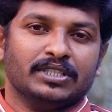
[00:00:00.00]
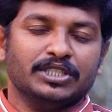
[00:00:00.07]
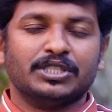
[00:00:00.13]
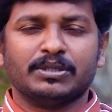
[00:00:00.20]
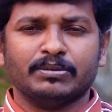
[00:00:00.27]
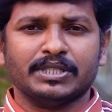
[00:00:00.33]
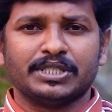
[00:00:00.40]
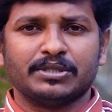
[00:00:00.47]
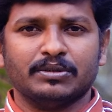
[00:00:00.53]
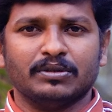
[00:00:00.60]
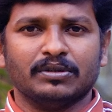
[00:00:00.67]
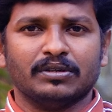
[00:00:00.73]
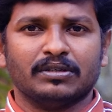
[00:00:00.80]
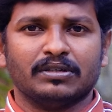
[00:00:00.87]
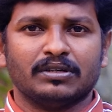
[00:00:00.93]
ఇంచుమించు
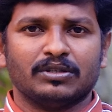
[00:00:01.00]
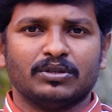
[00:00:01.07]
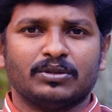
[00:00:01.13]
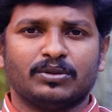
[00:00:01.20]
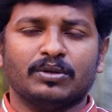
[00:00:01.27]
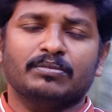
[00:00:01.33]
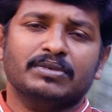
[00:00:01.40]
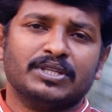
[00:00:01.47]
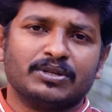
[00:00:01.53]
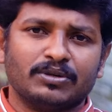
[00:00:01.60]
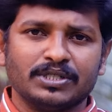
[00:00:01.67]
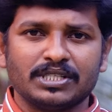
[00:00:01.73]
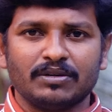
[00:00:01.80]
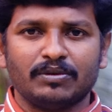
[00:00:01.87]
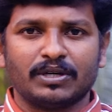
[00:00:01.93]
తొమ్మిది
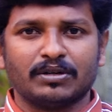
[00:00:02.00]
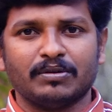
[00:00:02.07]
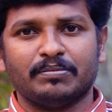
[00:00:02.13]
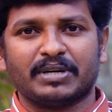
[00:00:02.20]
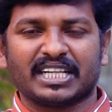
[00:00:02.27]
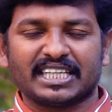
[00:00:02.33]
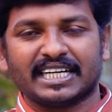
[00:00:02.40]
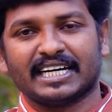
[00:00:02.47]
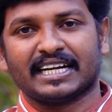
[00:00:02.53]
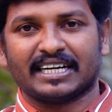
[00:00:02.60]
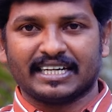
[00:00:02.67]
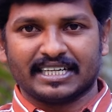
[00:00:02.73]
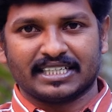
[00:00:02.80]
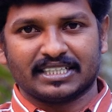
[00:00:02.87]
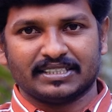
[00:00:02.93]
రోజుల వరకు
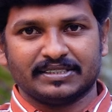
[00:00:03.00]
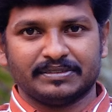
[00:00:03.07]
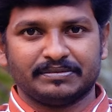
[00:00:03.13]
బ్రతకగలడట